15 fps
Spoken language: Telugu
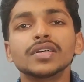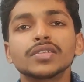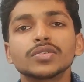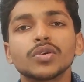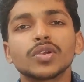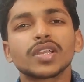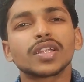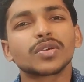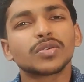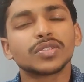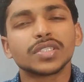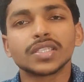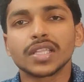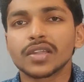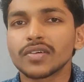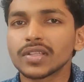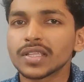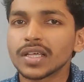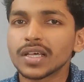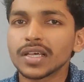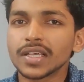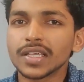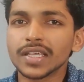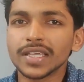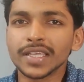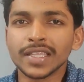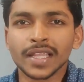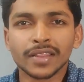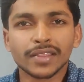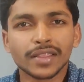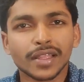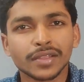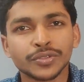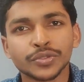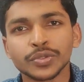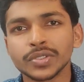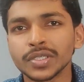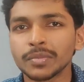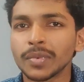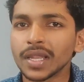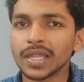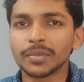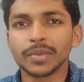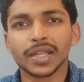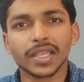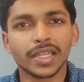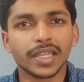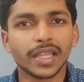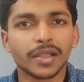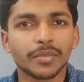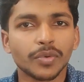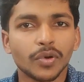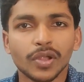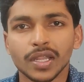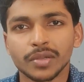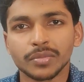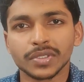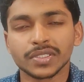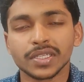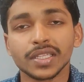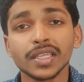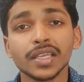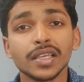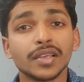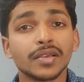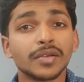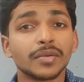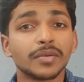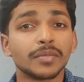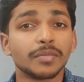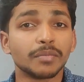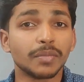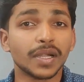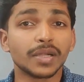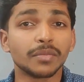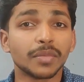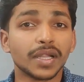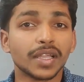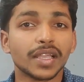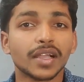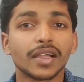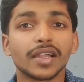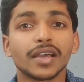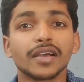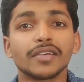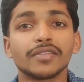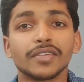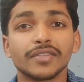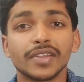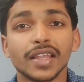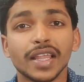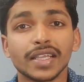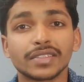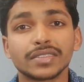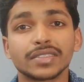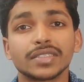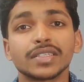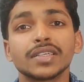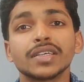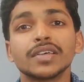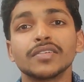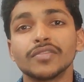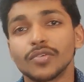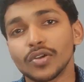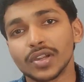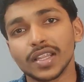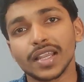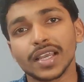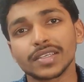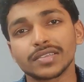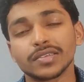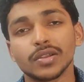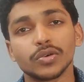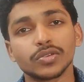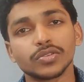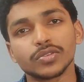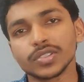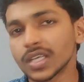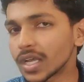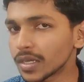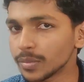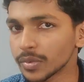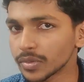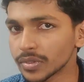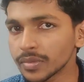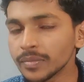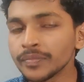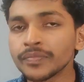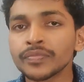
సో ఇక్కడికి వచ్చిన తర్వాత ఇదంతా చూసి మళ్ళీ మనకి ఇండియాకి పోవాలనిపిస్తుంది బట్ మనకి అక్కడ ఫిఫ్టీ ల్యాక్స్ ఫార్టీ ల్యాక్స్ లోన్ చూసి ఆగిపోతాం